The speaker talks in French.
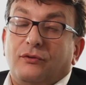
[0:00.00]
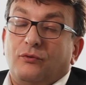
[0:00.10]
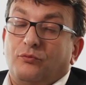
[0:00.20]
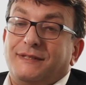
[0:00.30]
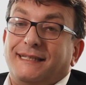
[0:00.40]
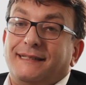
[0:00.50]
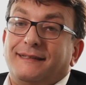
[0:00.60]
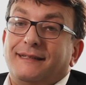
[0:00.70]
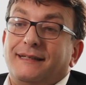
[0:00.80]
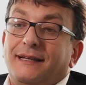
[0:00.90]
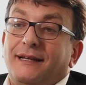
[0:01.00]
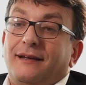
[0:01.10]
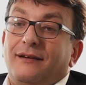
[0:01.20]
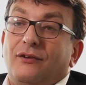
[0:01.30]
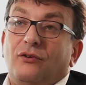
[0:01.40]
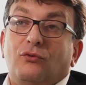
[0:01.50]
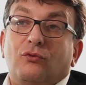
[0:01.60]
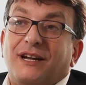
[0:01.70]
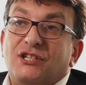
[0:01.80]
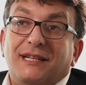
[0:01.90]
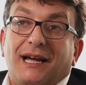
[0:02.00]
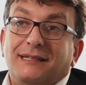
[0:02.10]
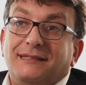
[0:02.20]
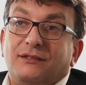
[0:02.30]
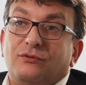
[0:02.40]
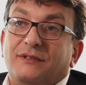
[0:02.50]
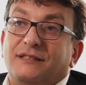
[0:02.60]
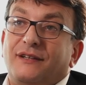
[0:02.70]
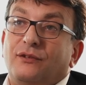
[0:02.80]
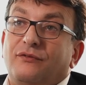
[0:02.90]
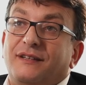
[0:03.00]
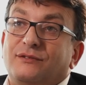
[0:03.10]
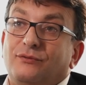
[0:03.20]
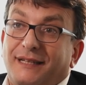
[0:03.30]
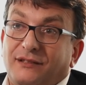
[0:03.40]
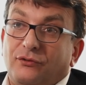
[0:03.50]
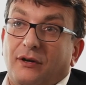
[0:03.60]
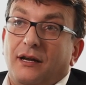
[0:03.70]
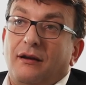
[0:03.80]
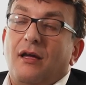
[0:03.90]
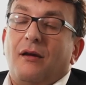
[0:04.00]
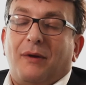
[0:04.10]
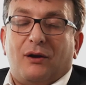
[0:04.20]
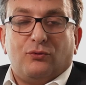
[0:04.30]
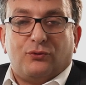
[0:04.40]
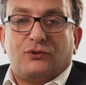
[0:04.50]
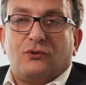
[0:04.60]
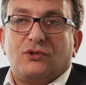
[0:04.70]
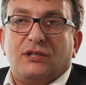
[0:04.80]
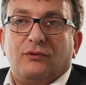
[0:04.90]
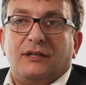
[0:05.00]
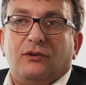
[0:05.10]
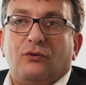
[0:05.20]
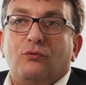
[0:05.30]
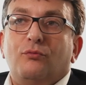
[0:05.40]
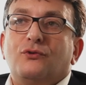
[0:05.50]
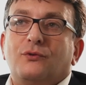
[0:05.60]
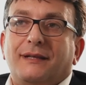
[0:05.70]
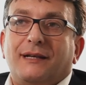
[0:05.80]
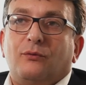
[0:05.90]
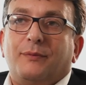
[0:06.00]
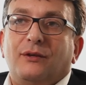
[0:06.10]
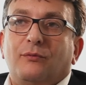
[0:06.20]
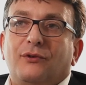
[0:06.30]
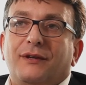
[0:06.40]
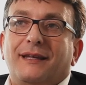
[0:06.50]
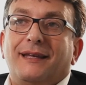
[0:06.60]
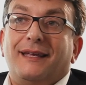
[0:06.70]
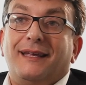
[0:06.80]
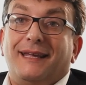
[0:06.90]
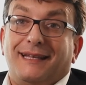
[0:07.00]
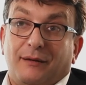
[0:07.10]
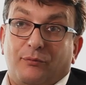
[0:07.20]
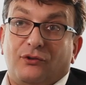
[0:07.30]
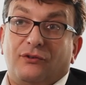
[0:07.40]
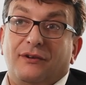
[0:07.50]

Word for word: depuis cet été. Euh, donc la généralisation va se faire de façon naturelle. Par contre, on sent que chez nos clients, le besoin d'accompagnement est, important.